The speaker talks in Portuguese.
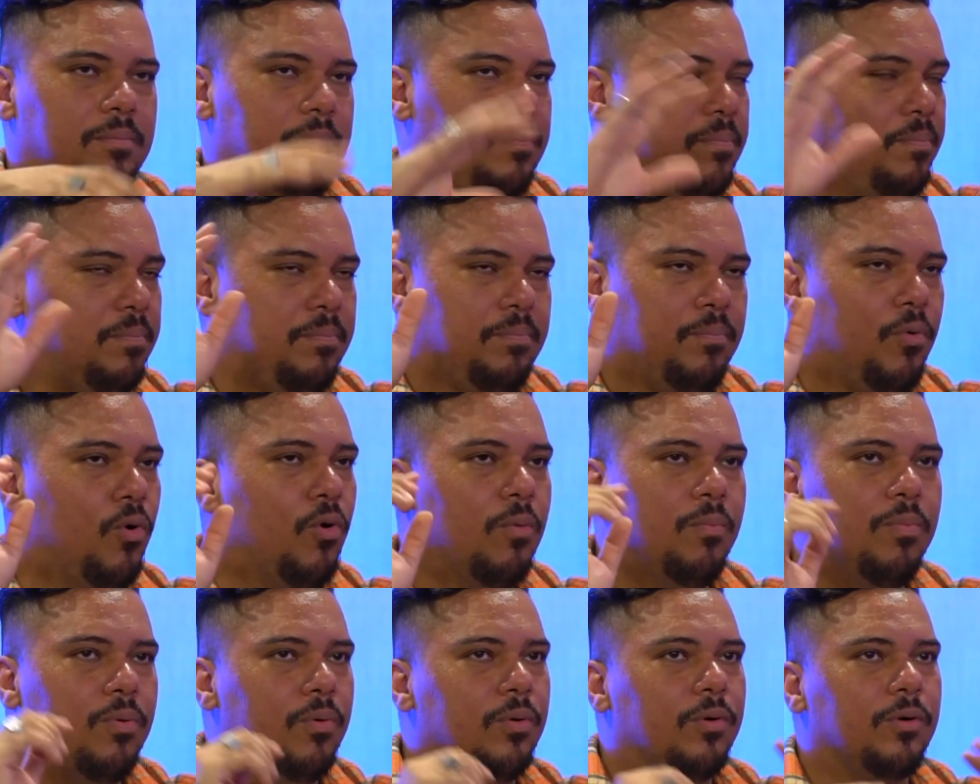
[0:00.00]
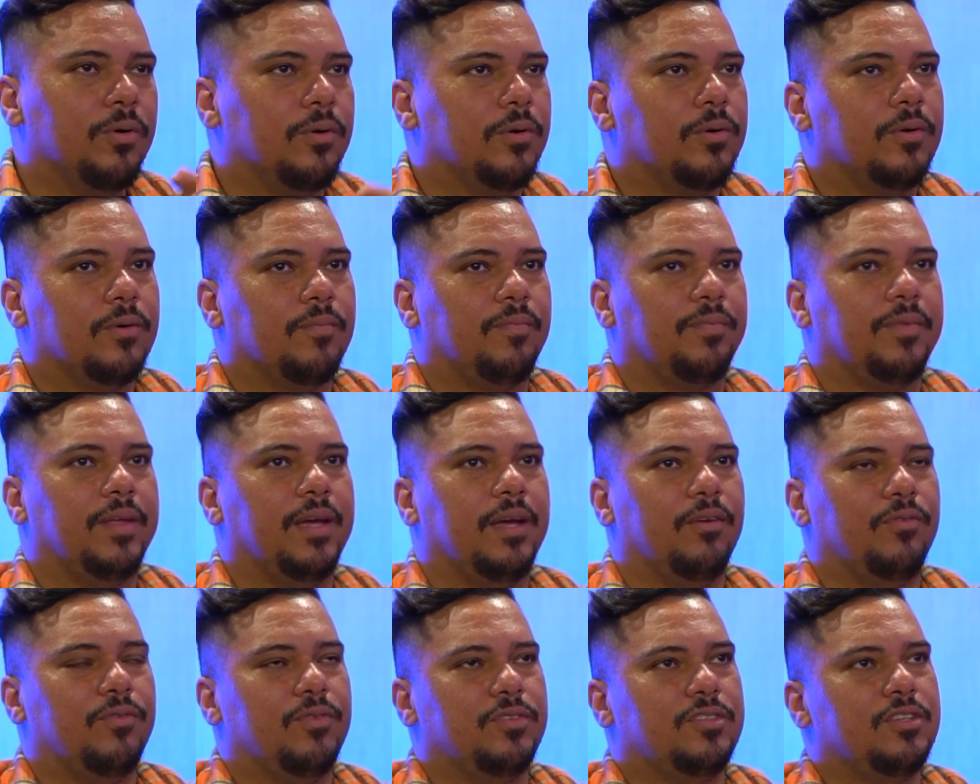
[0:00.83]
bobo, né?
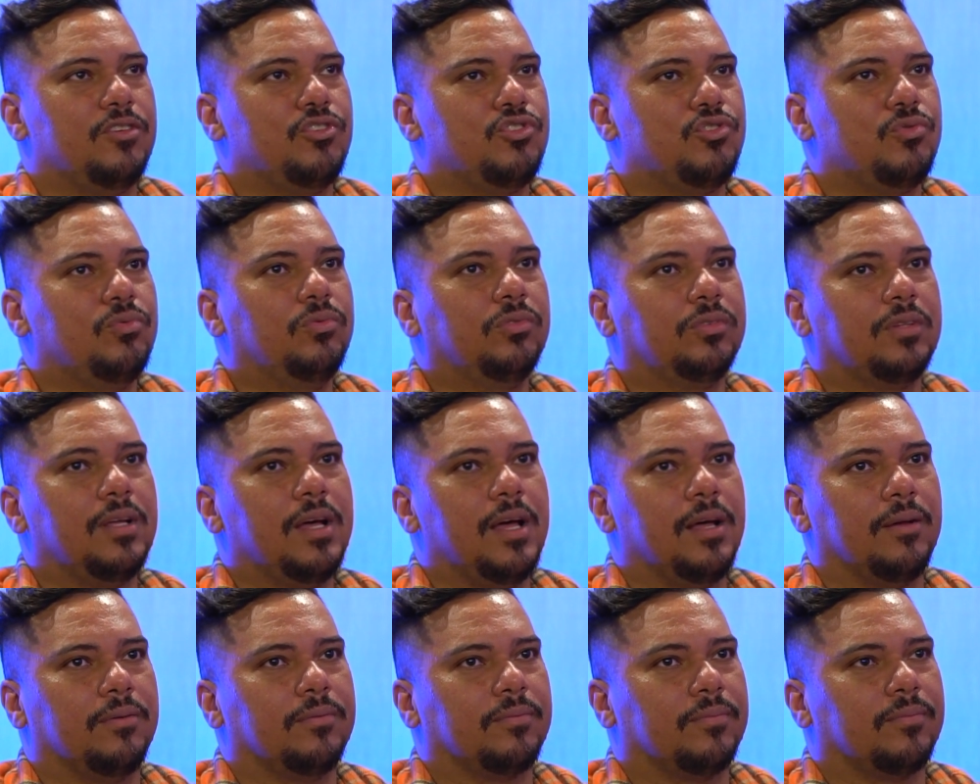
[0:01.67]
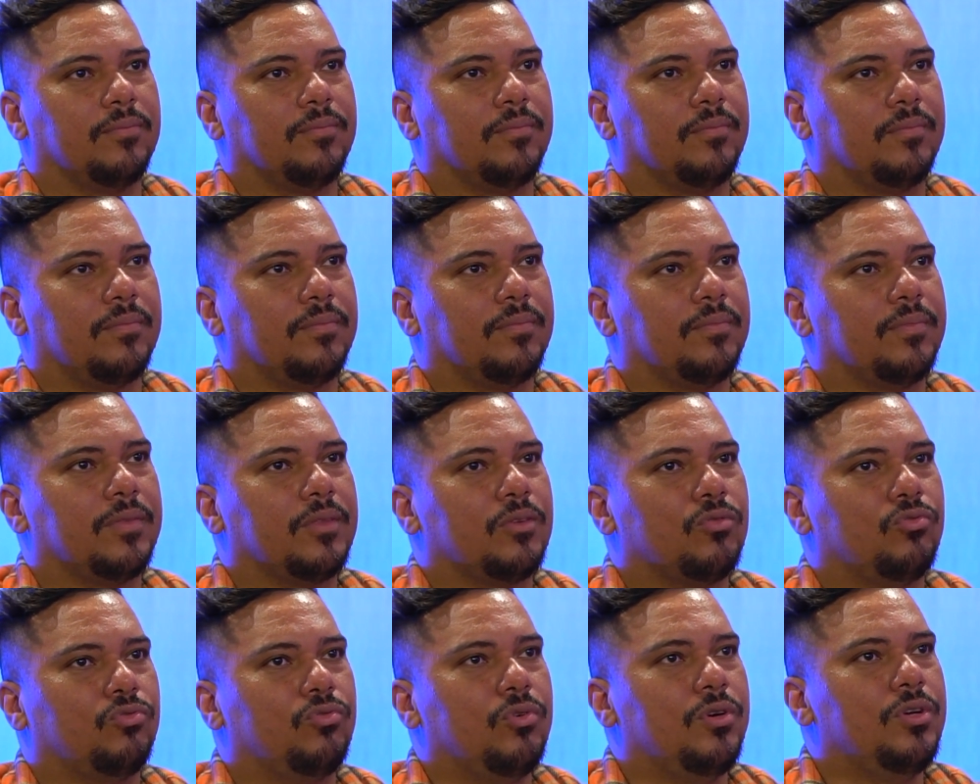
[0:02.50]
Você junta
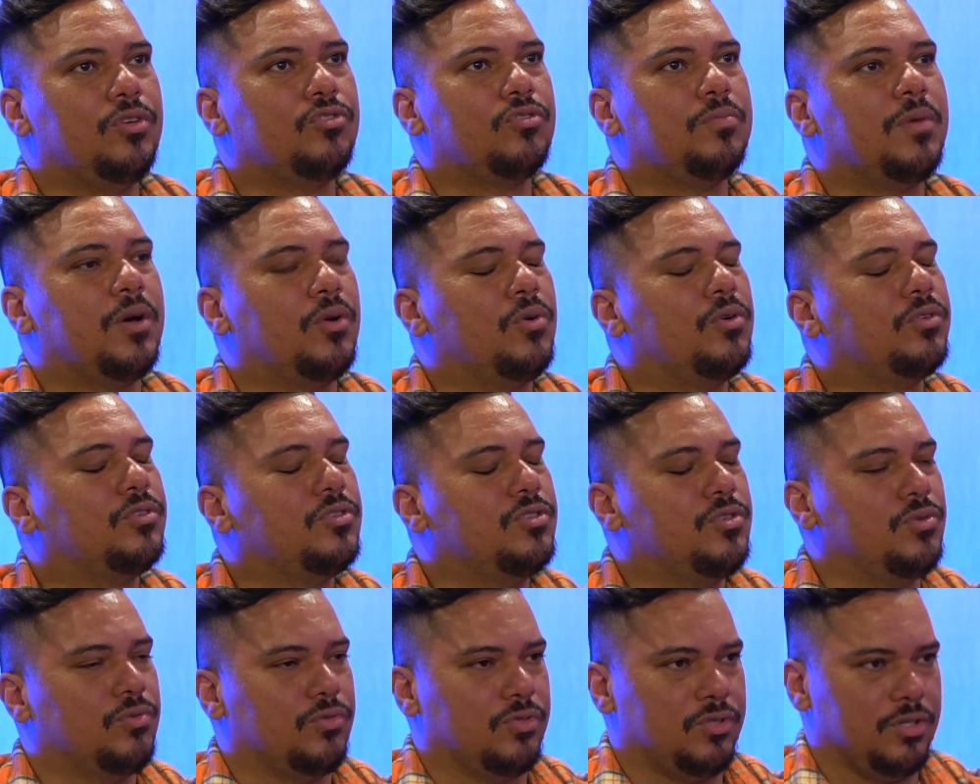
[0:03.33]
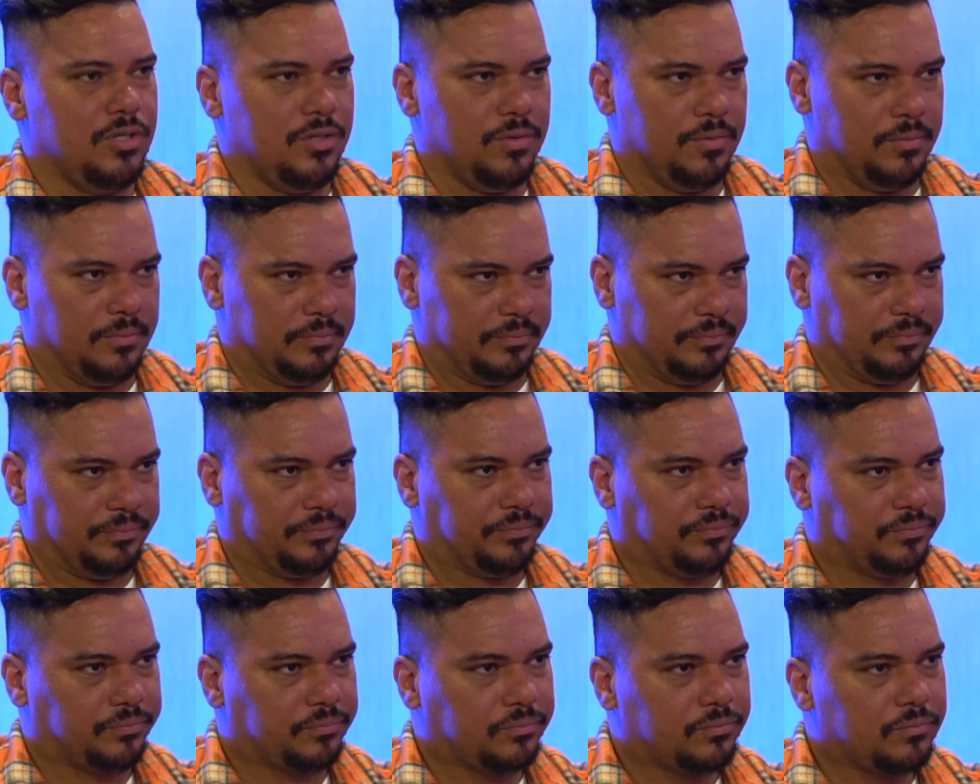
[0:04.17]
Sorriso Maroto e Dilcinho.
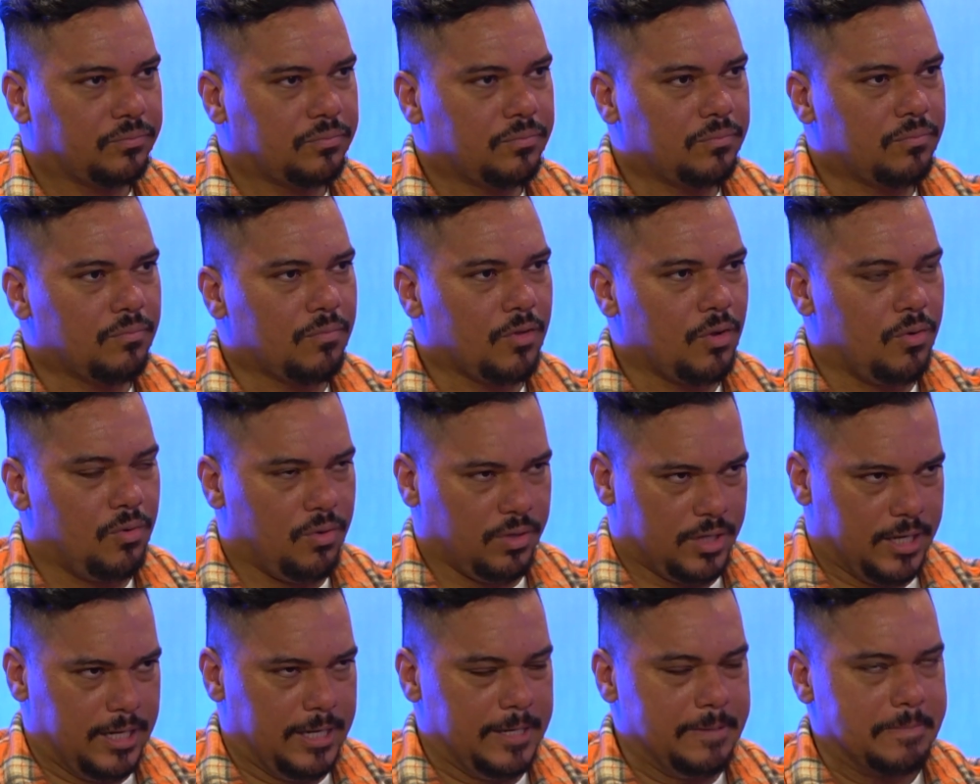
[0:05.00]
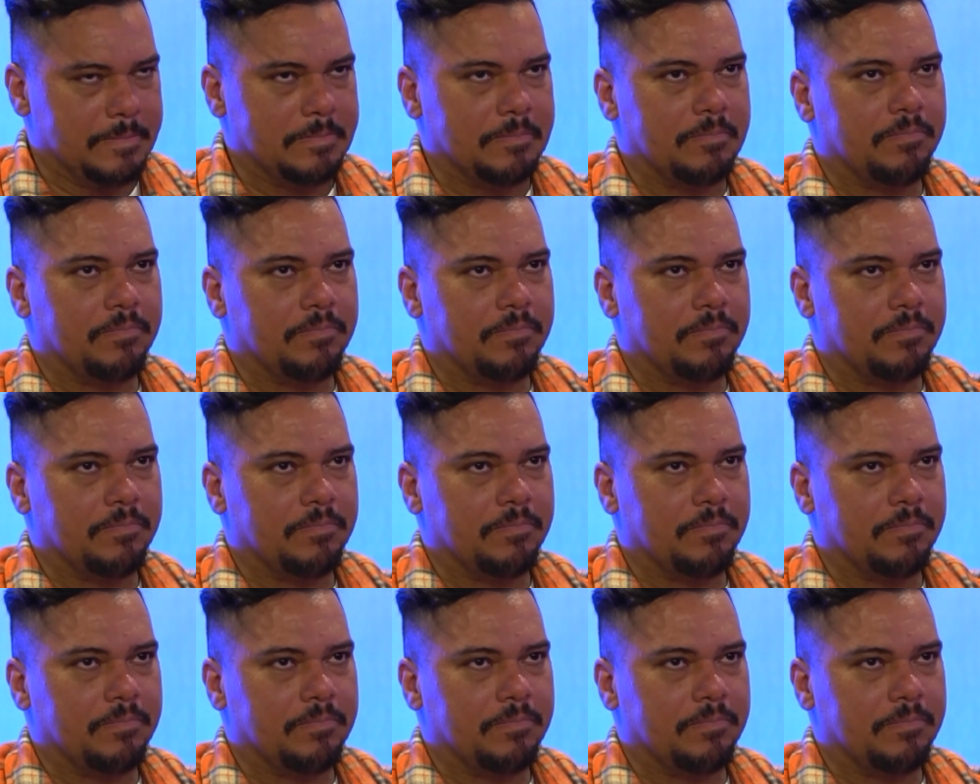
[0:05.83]
Uhum. OK?